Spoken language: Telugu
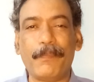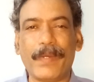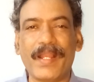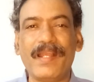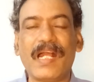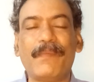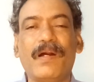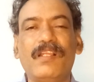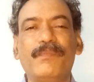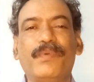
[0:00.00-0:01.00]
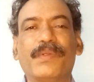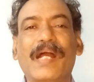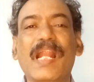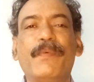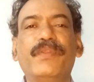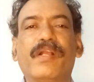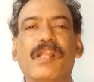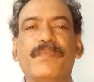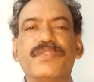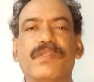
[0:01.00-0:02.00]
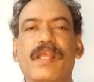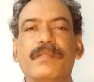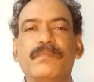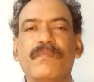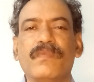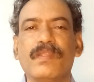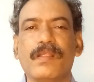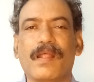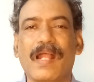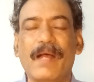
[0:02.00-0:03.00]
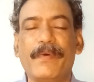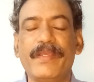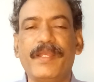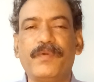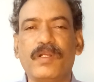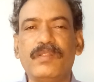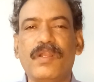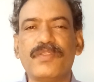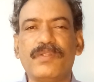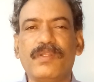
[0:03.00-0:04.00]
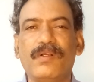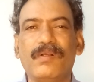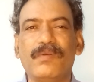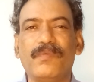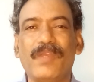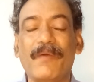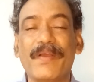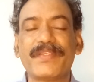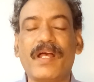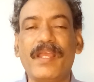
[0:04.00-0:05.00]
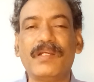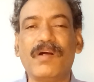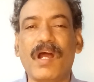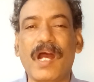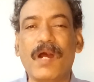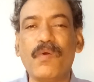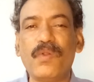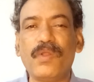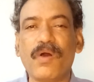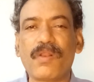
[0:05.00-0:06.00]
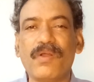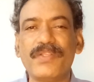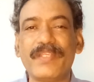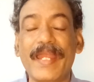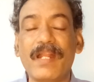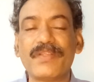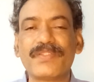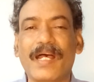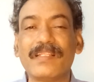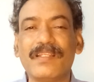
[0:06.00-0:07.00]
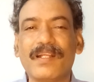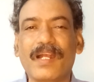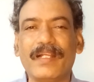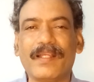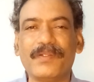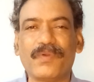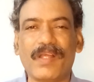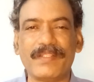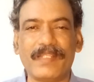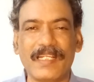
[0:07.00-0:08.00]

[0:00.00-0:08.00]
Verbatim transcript: ఆ పరిణామాలు ఇప్పుడు కళ ముందు కనిపిస్తున్నాయి రాబోయే కొద్ది రోజుల్లో వ్యవసాయం అవుట్డోర్లో చేయడం సాధ్యం కాదని కూడా